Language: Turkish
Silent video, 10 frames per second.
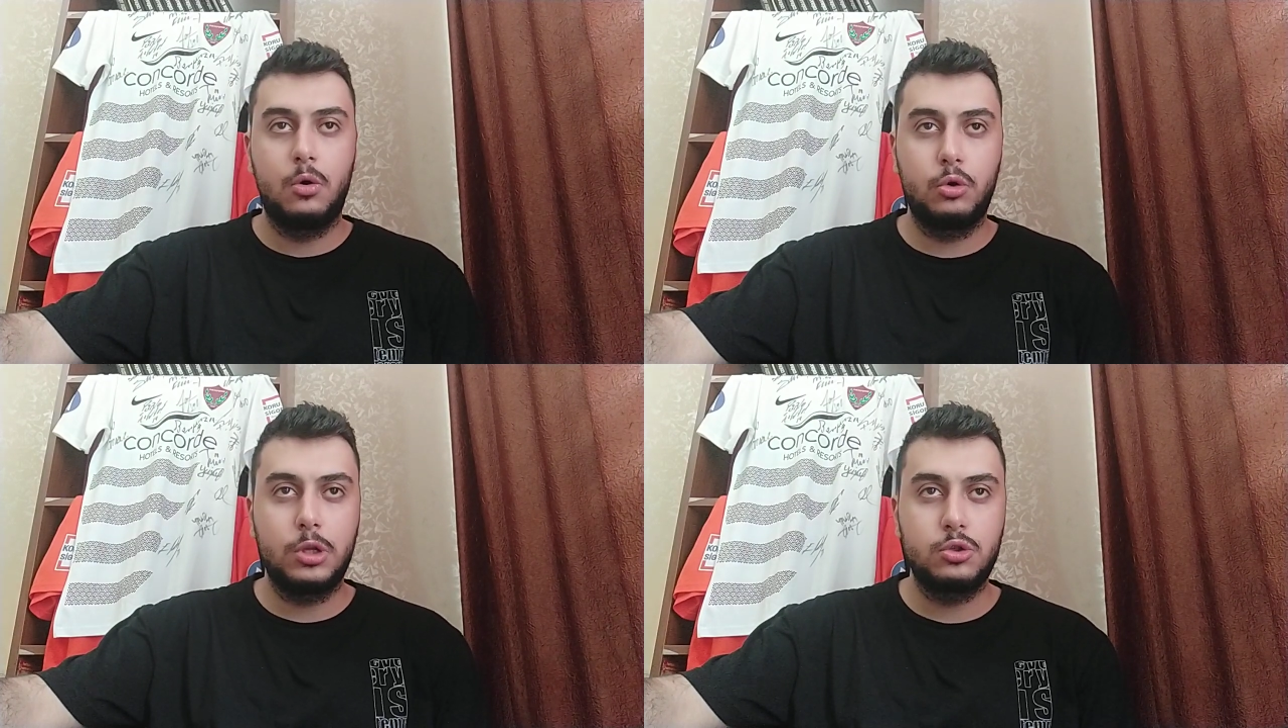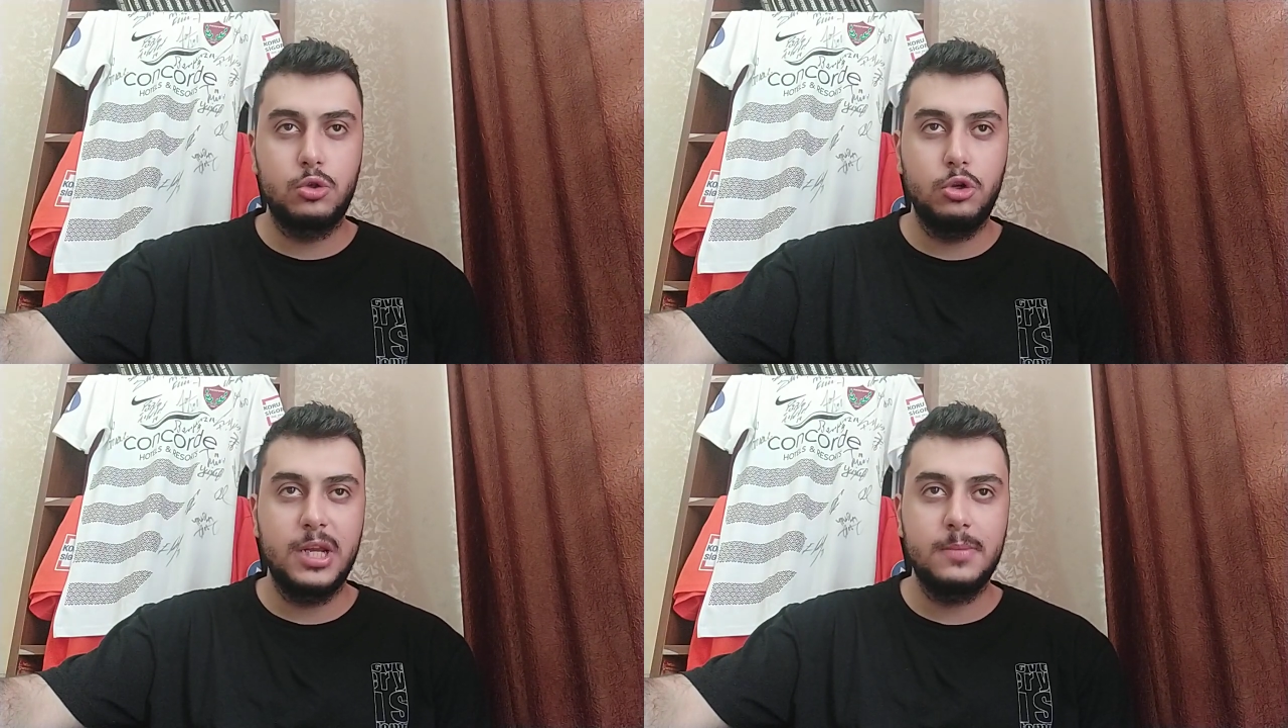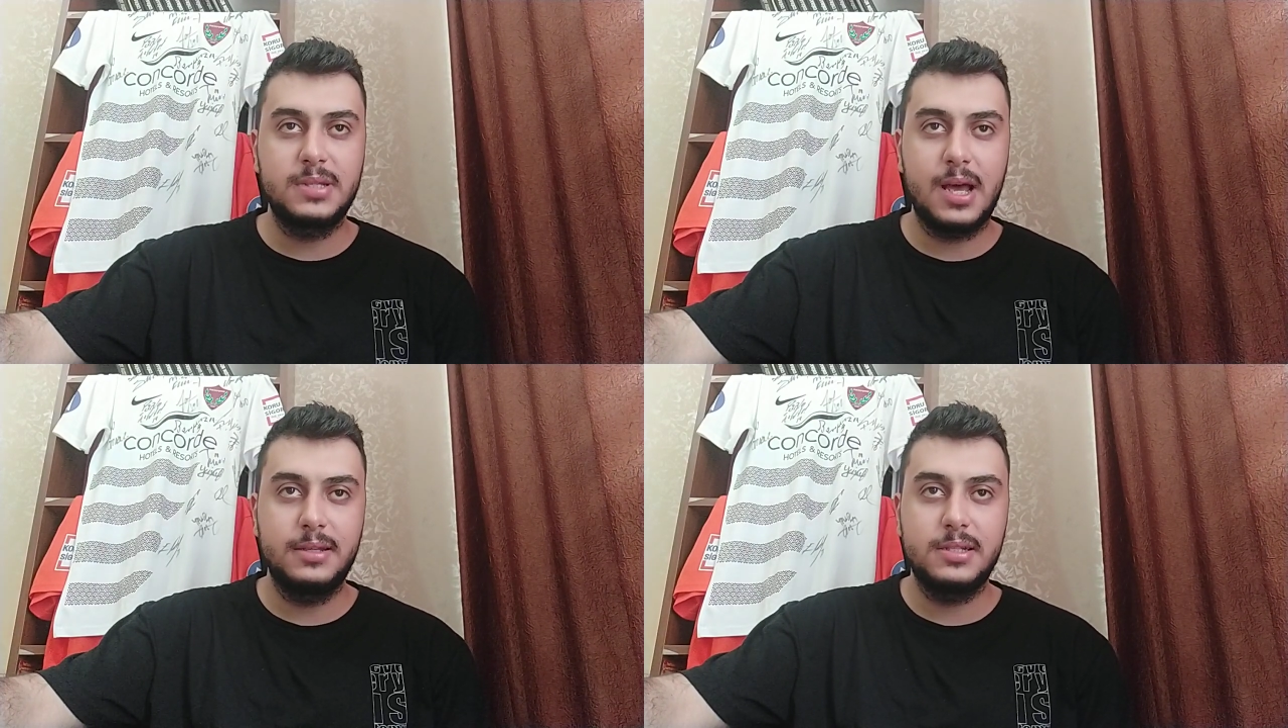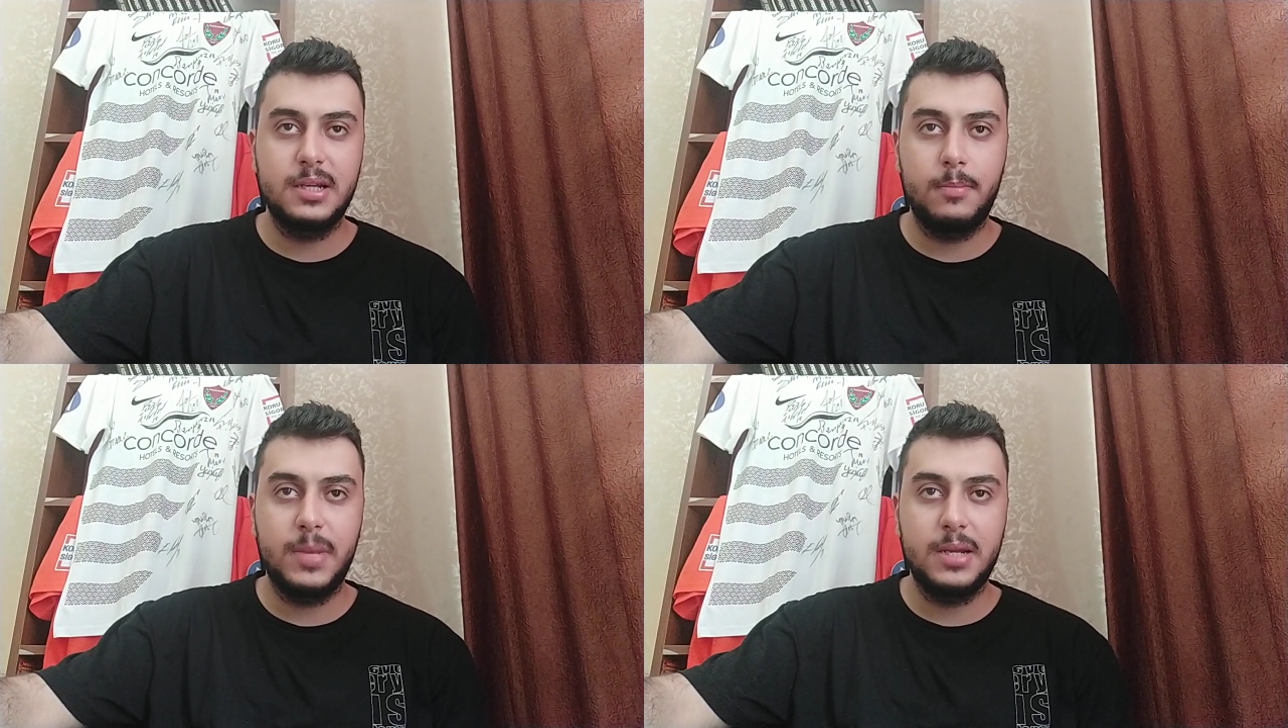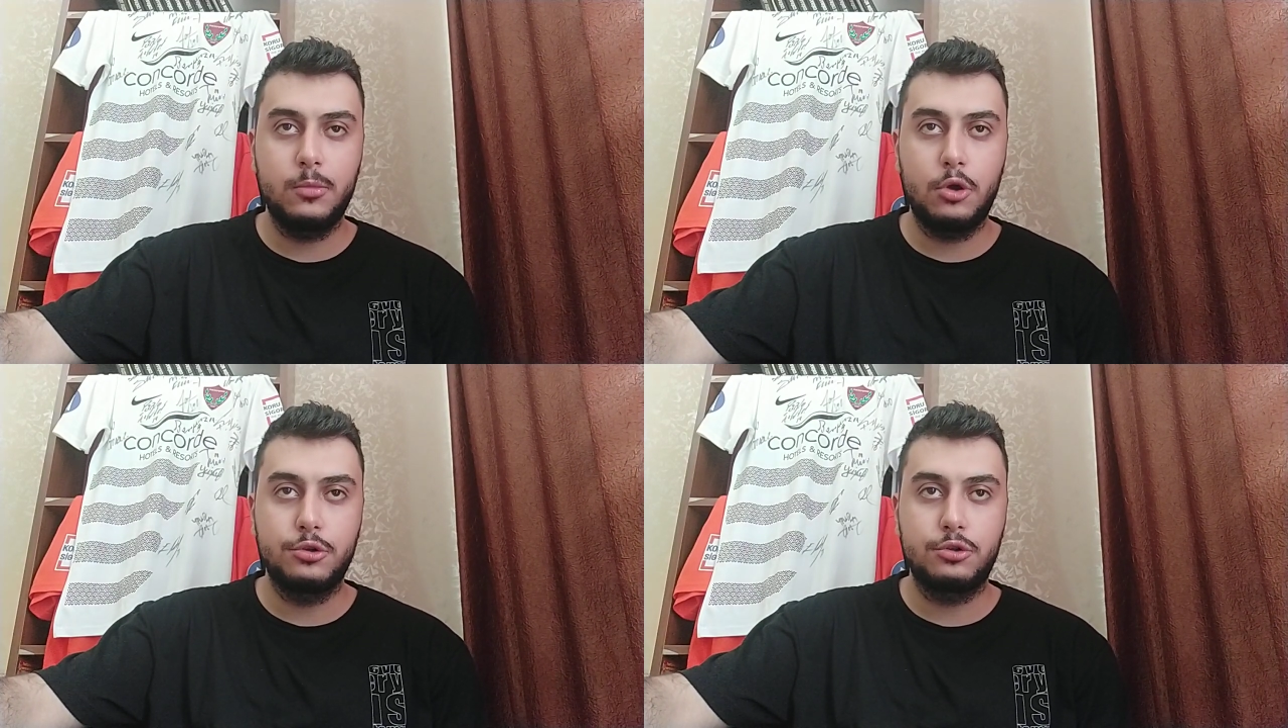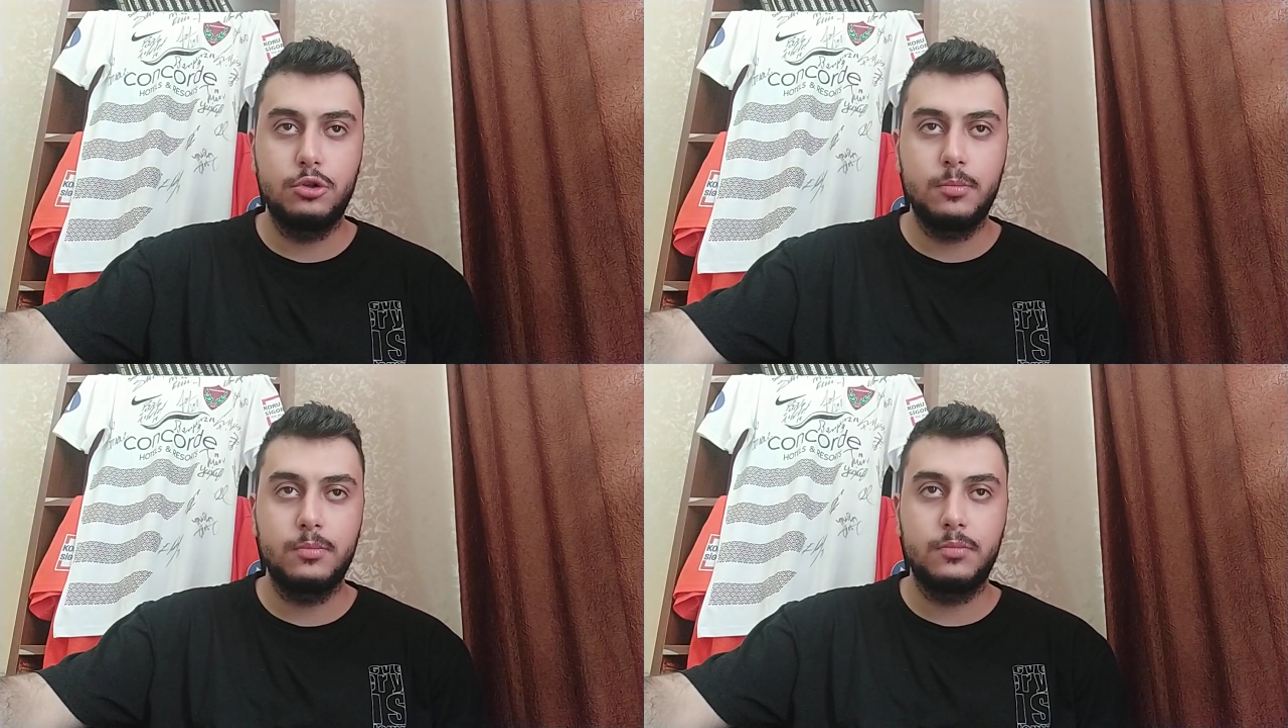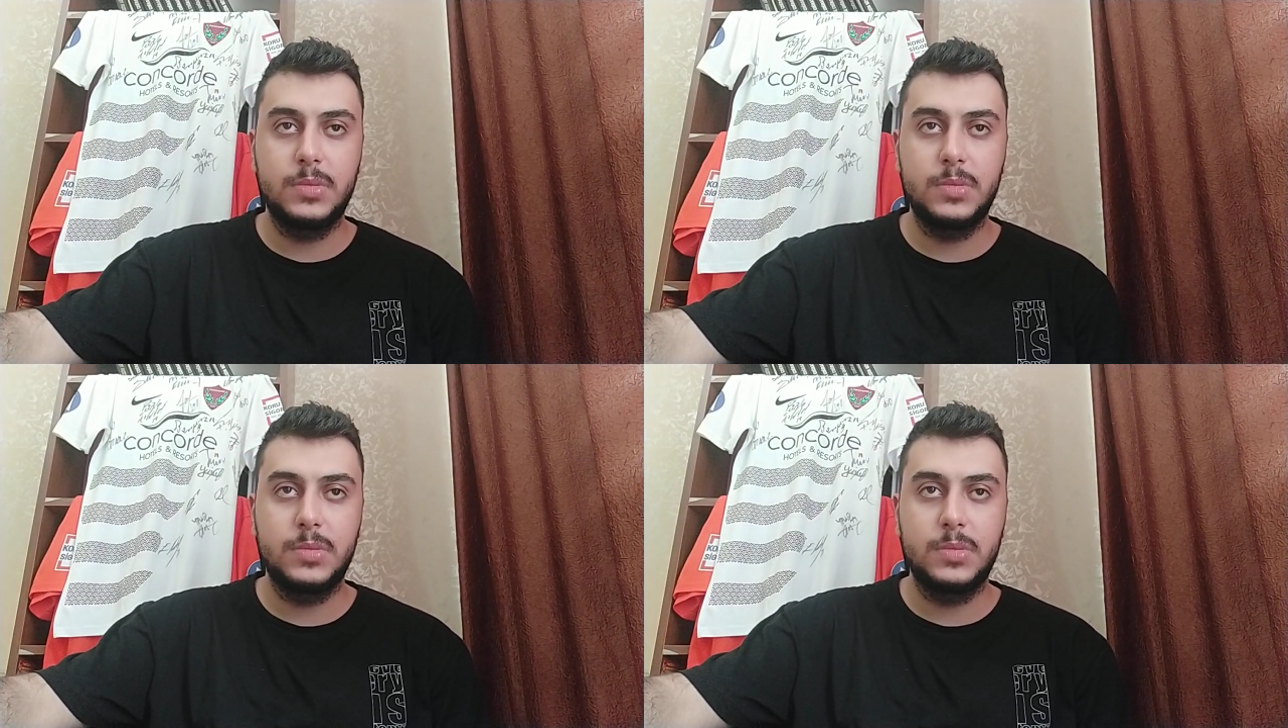Onu da söyleyelim. Sadece benim görüştüğüm